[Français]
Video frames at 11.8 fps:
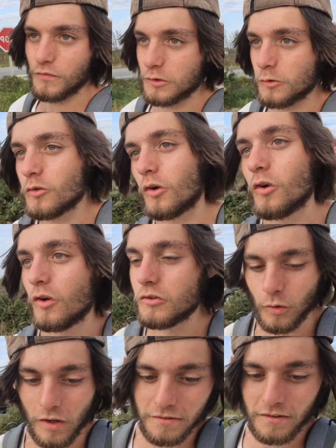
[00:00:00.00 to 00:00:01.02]
en vidéo sur, euh,
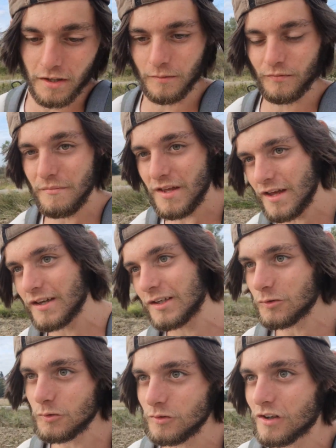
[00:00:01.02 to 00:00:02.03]
sur Insta, qui fait mec
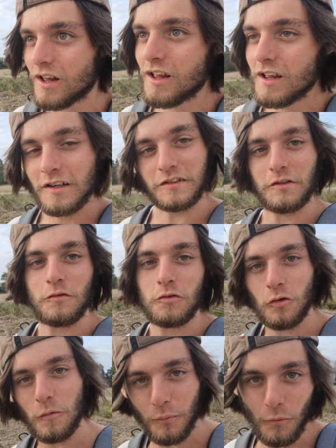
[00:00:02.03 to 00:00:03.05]
et tout. Je t'ai vu
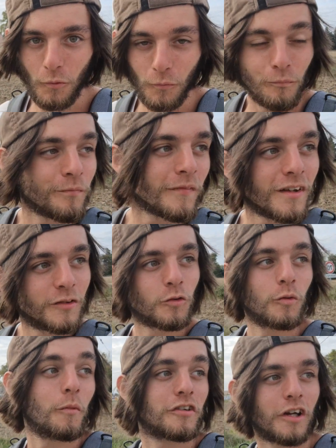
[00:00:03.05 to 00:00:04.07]
sur le pont. Du
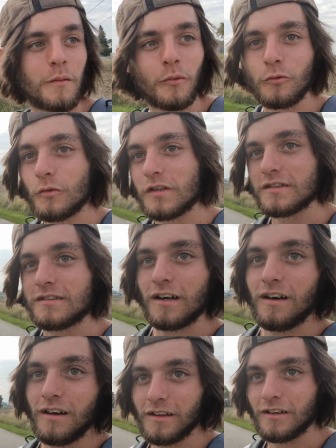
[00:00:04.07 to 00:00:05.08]
coup, bah, j'ai répondu, etc. Et
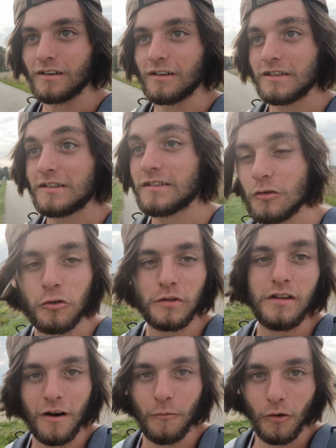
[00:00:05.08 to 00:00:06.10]
euh, il sait où je
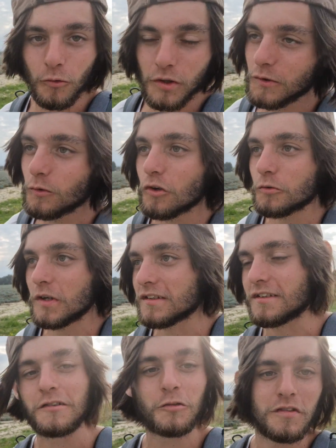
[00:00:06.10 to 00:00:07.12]
suis normalement, donc il va nous
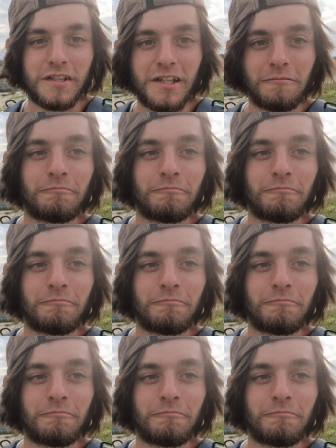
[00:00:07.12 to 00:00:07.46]
rejoindre, ça va être trop stylé.